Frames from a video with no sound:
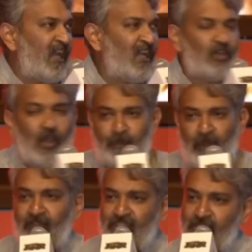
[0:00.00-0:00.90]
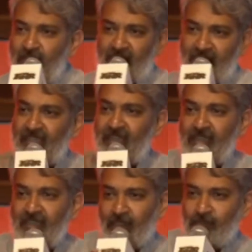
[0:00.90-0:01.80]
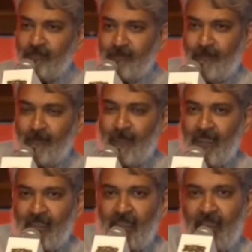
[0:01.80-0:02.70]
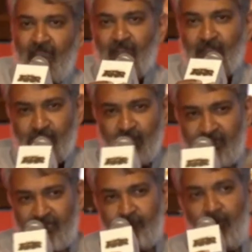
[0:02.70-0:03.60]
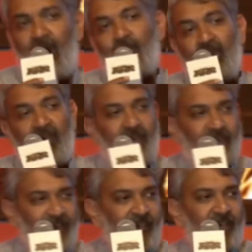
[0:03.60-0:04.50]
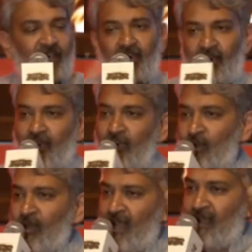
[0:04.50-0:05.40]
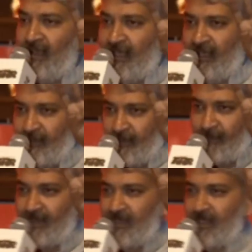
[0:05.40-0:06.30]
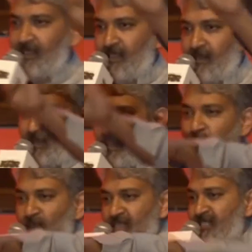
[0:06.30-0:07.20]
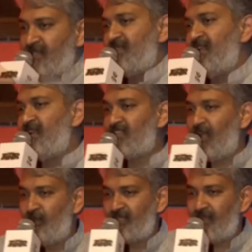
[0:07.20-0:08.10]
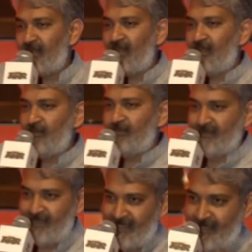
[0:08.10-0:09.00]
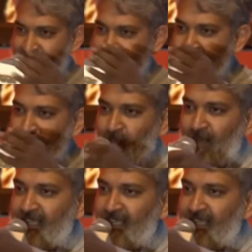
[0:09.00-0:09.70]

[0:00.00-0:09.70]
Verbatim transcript: చాలా గొప్ప విజువల్ ట్రీట్ అంటున్నారు ఆ విజువల్ ట్రీట్ బాగుండాలంటే నలుగురు కావాలి మా ప్రొడక్షన్ డిజైనర్ సాబు సిరిల్ గారు మా